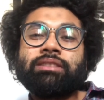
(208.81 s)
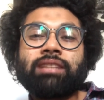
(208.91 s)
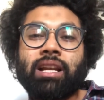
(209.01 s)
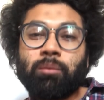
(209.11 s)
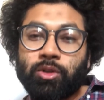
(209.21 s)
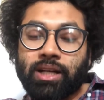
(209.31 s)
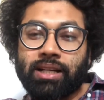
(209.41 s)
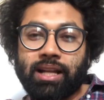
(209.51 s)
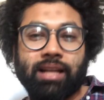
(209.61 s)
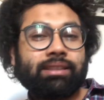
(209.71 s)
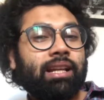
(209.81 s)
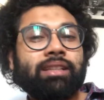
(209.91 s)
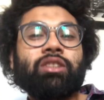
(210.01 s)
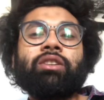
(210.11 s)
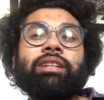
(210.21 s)
যারা ভোটার না তারা
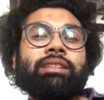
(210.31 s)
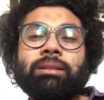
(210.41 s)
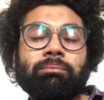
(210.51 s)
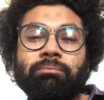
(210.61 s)
যেন এটাতে